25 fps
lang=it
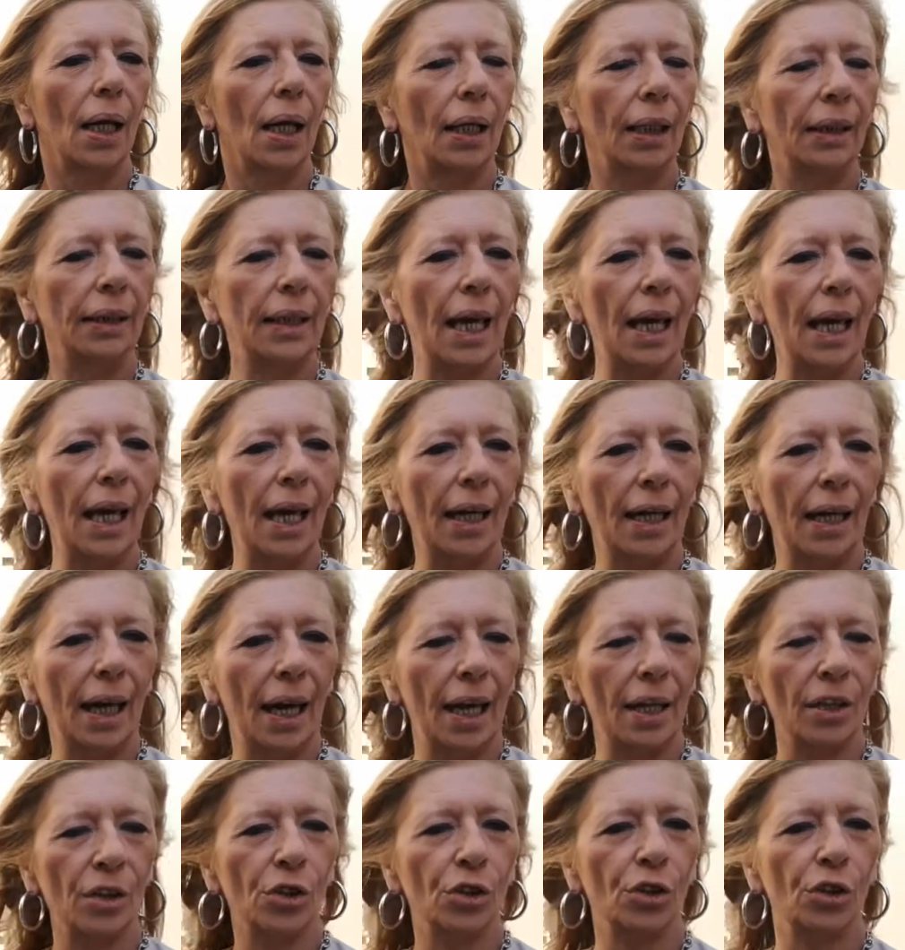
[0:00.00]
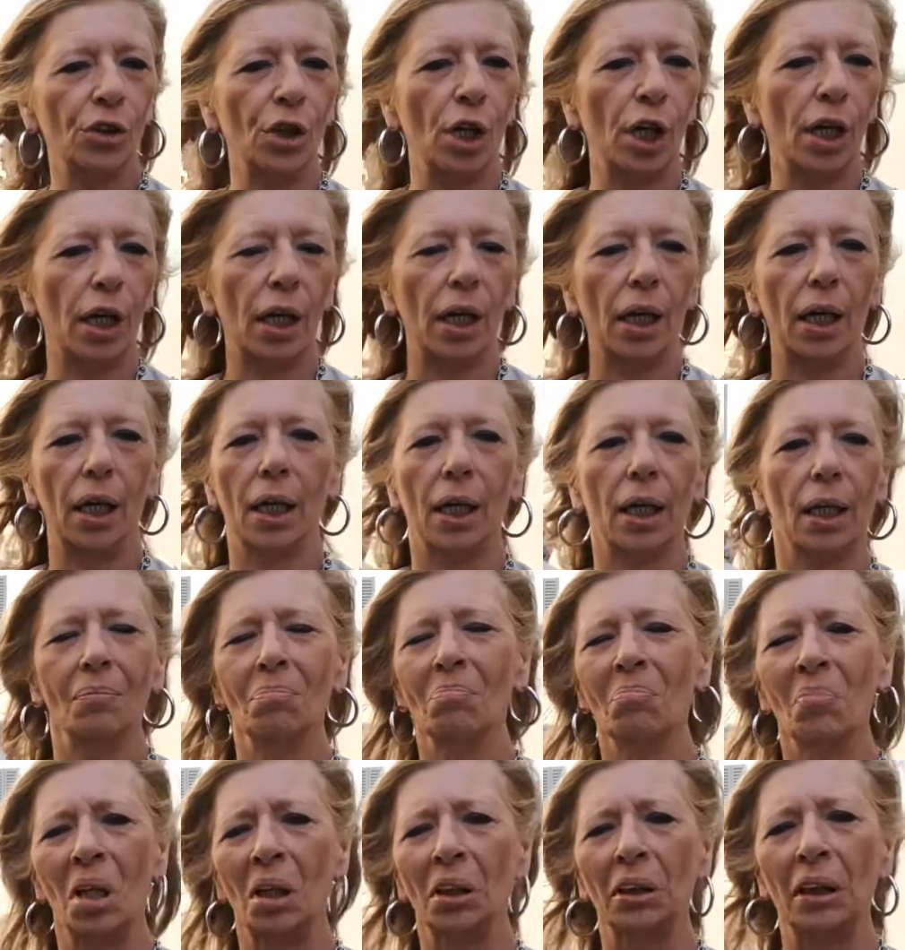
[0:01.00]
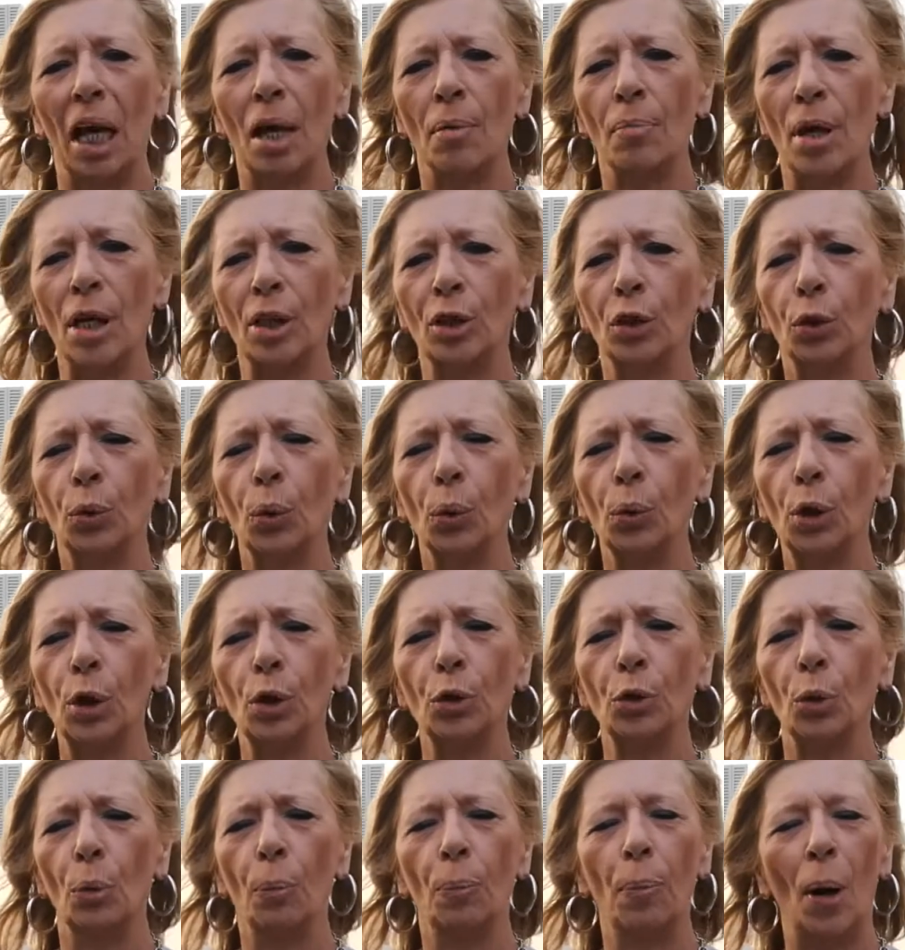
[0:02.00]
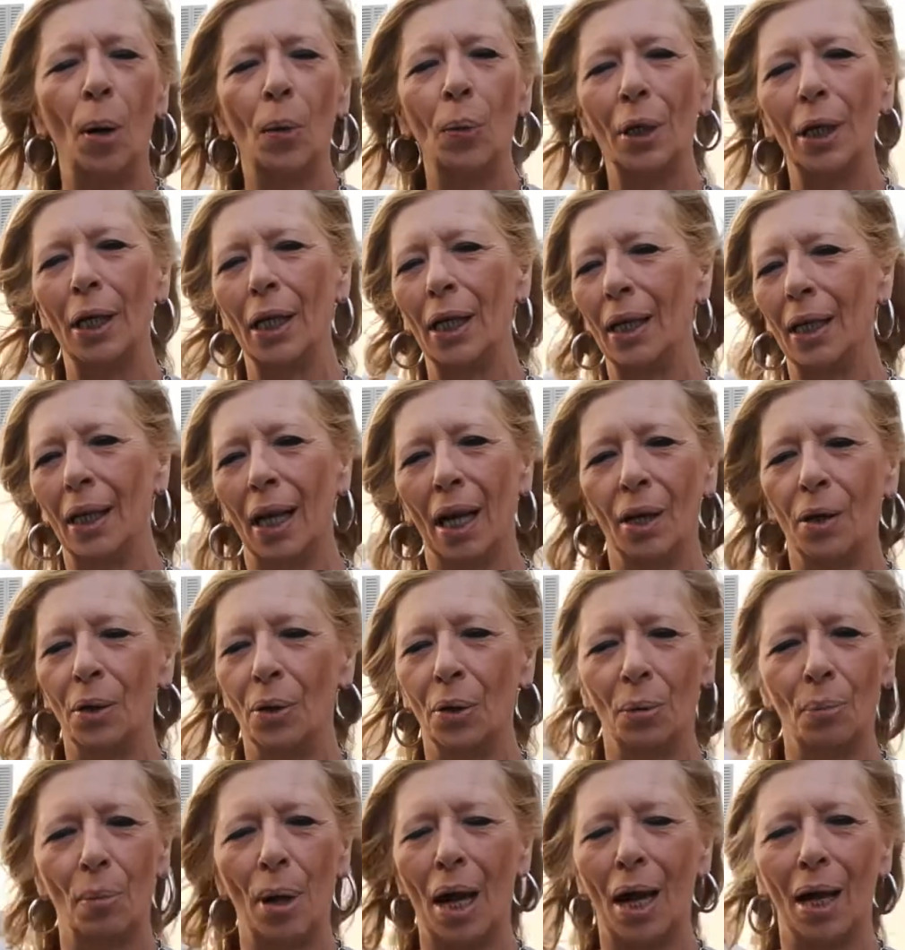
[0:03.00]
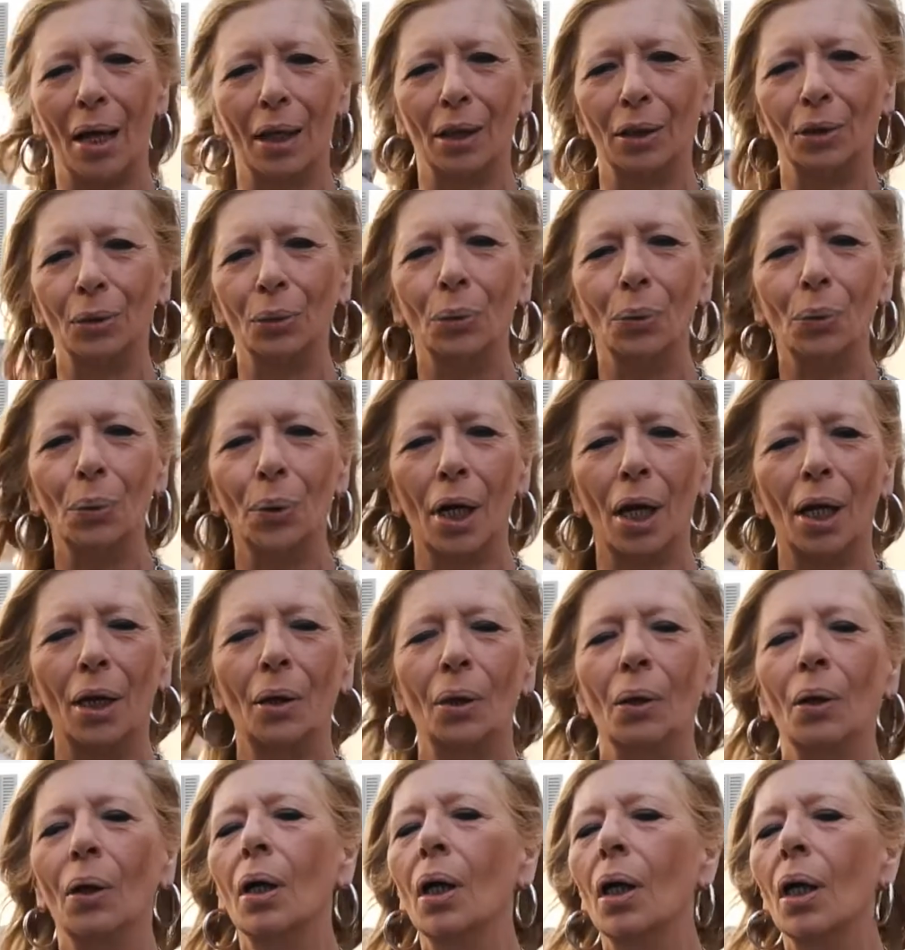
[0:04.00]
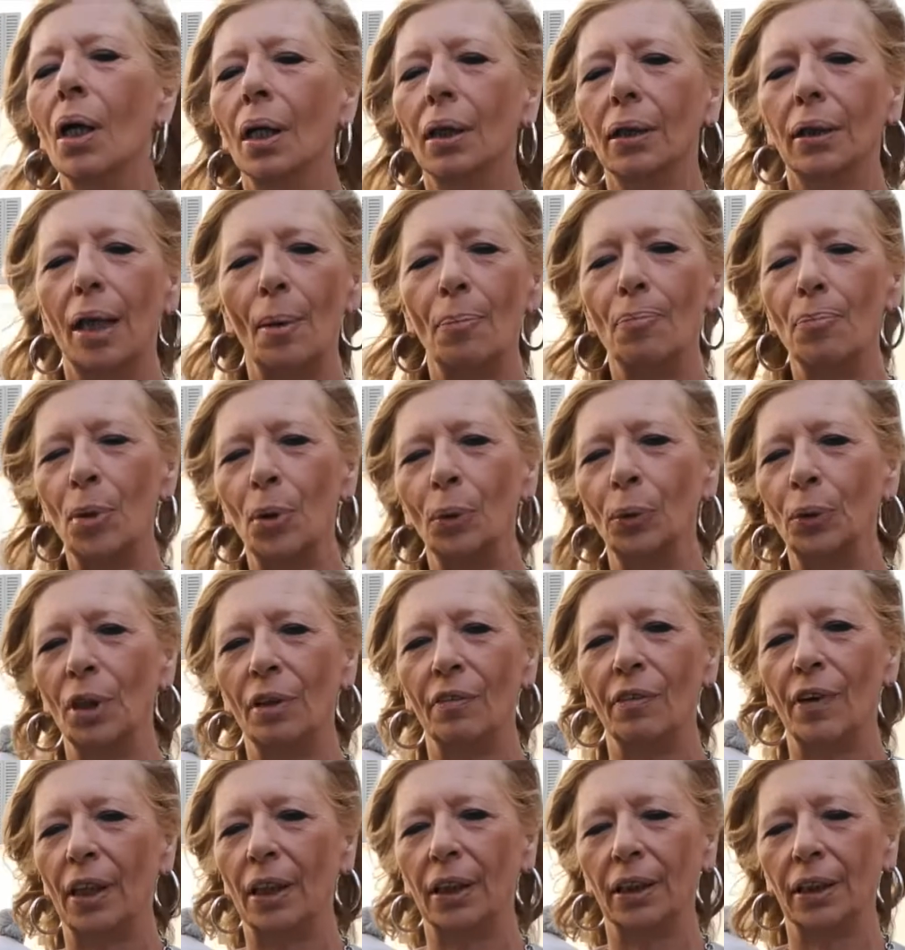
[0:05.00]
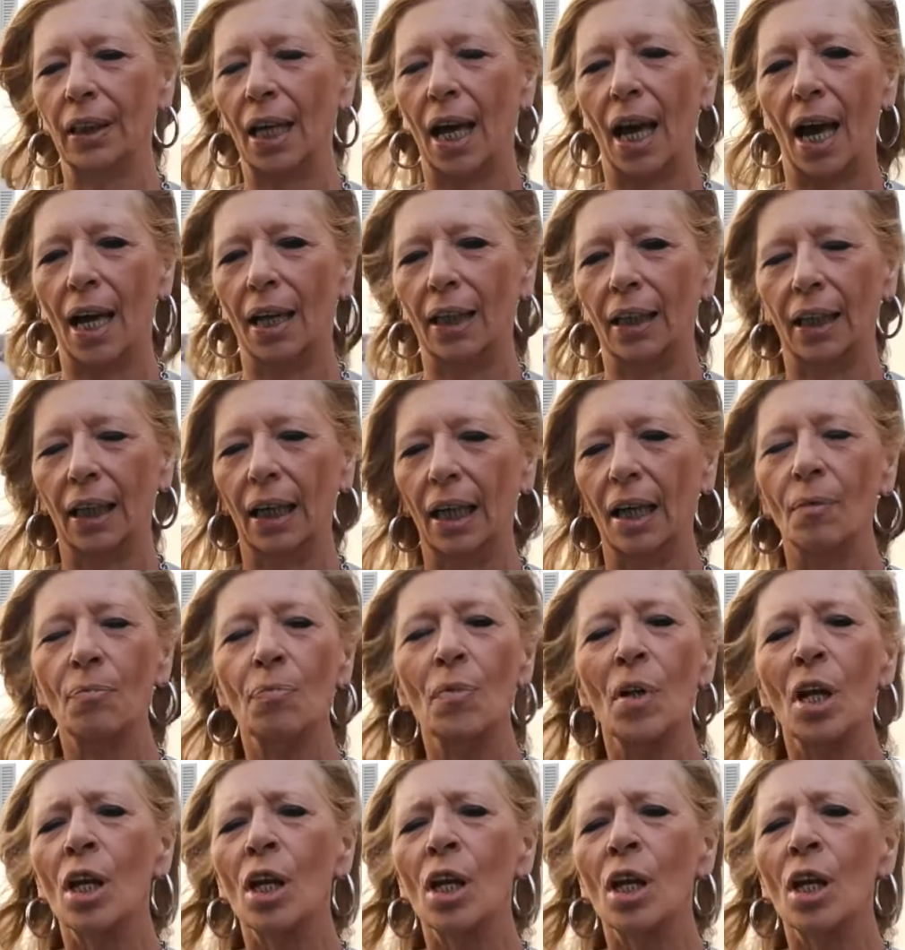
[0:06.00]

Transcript: L'idea nasce dai miei studi su Paolina che ormai durano da più di vent'anni.